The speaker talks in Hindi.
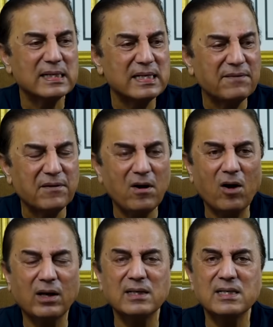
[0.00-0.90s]
स्टीफन
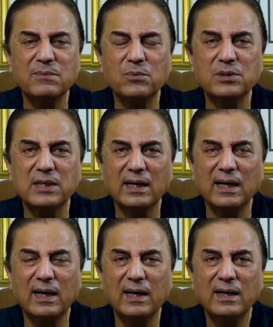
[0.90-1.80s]
हॉकिन से पूछा
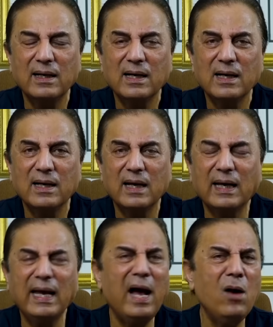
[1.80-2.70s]
गया
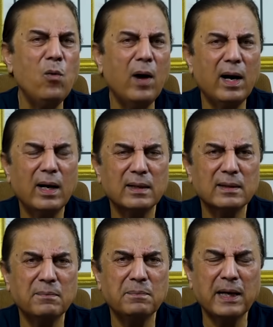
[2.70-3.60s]
कि क्या हुआ
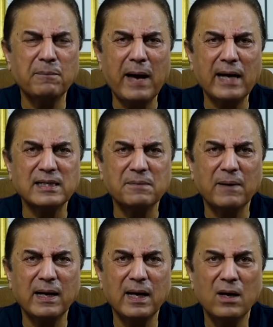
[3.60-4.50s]
बिग बैंग से
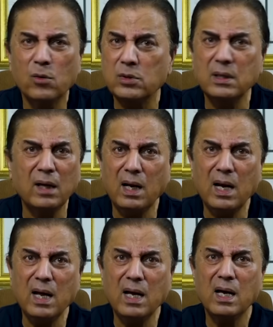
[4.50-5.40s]
पहले उसने कहा
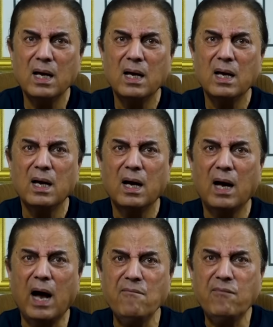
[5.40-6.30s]
नहीं
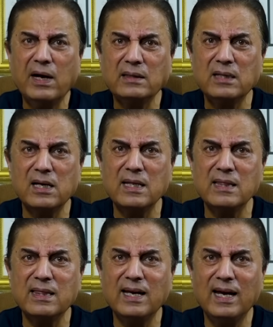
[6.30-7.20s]
हम वक्त ही
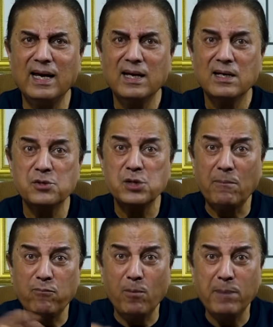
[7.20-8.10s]
गिनते हैं
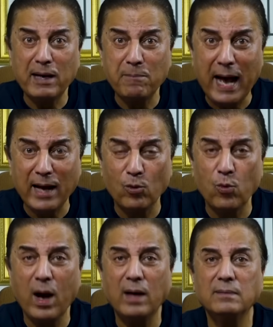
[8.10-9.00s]
जब वो बिग बैंग
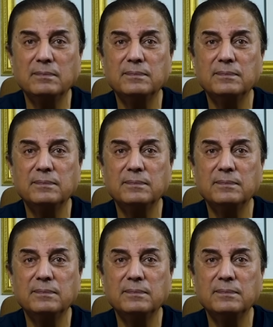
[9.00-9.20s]
हुआ